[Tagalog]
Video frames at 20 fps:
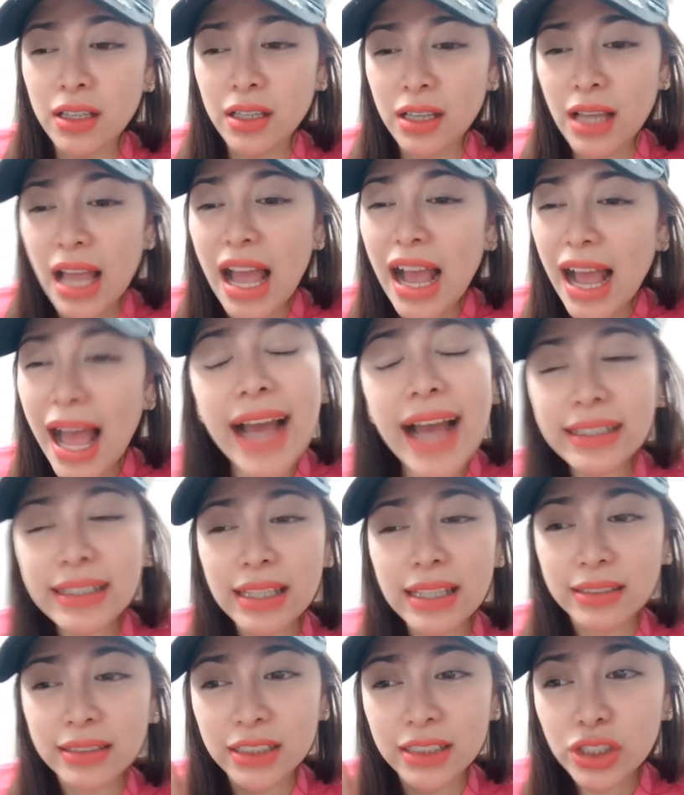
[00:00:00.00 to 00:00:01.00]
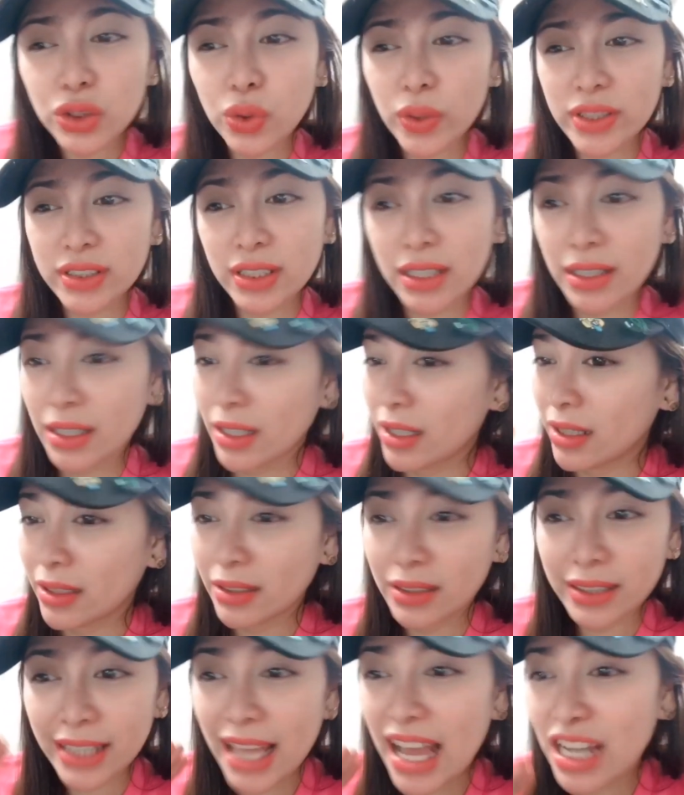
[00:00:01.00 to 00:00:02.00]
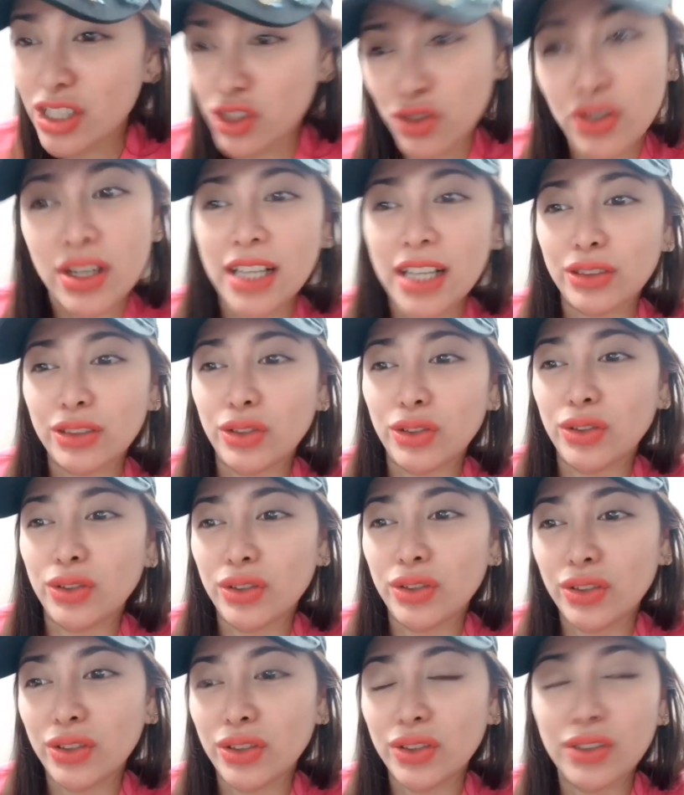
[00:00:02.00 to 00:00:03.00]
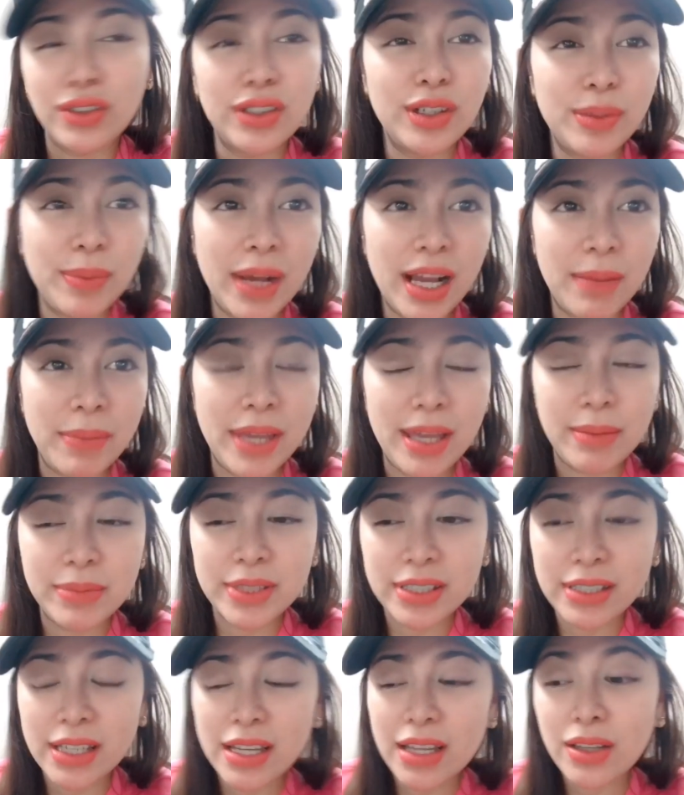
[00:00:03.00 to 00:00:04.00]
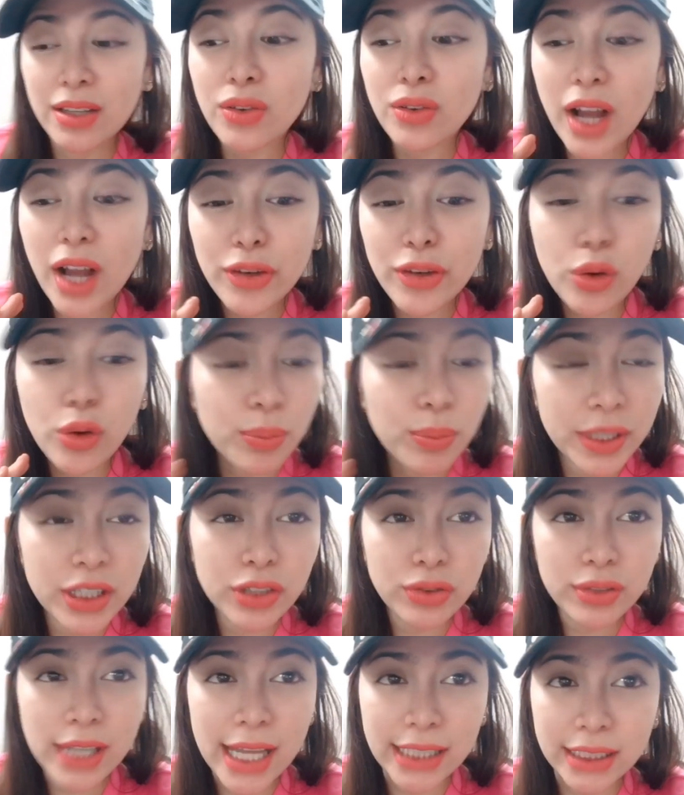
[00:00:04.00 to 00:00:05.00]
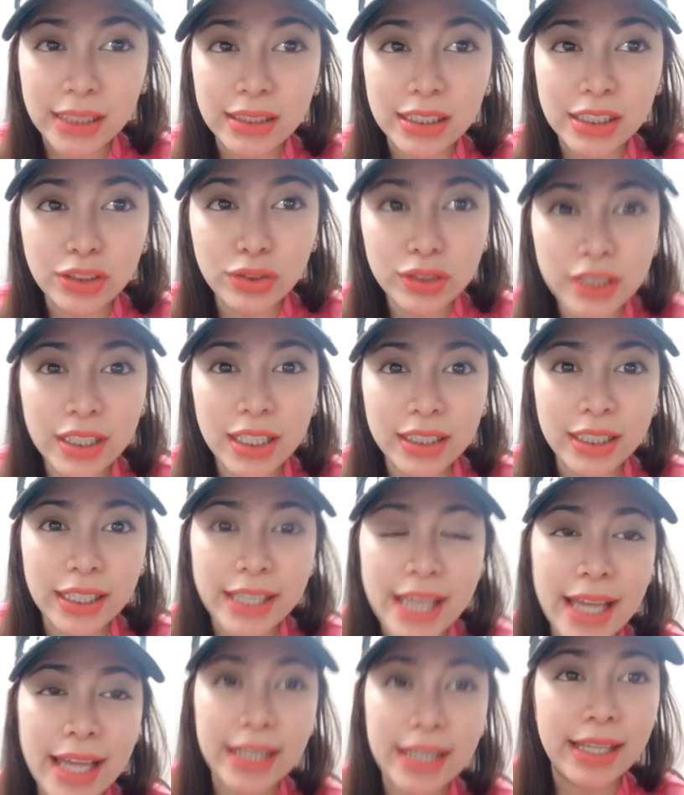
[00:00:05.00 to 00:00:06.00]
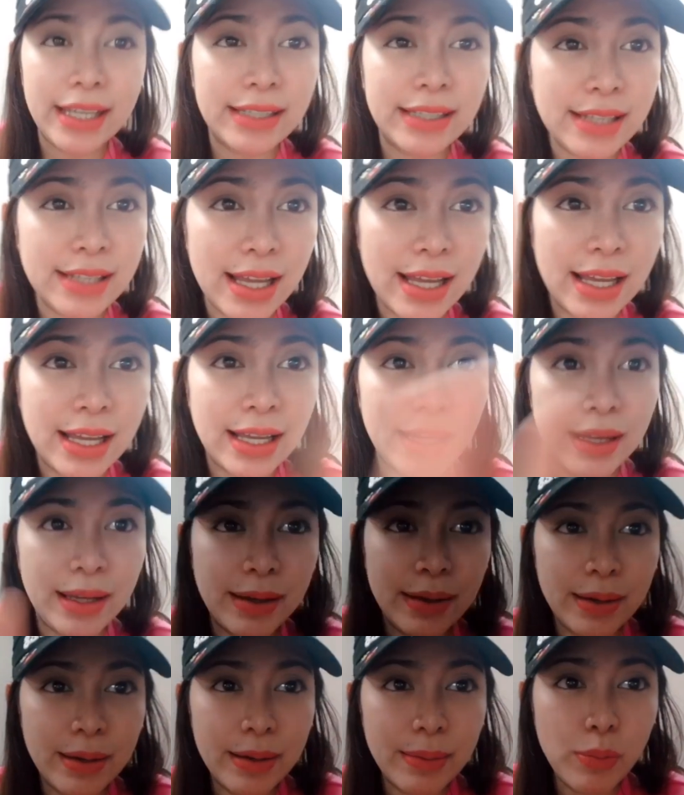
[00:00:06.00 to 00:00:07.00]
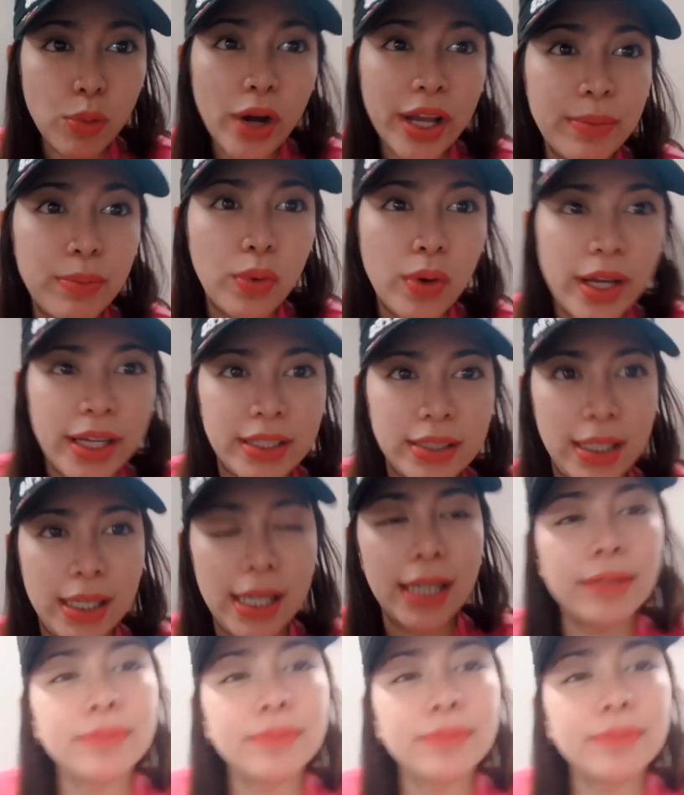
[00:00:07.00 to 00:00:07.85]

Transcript: Ang akin lang dito is a uh, reaction lang to mga bebs, kung anong opinion natin dito sa nangyayari sa buhay-buhay nila.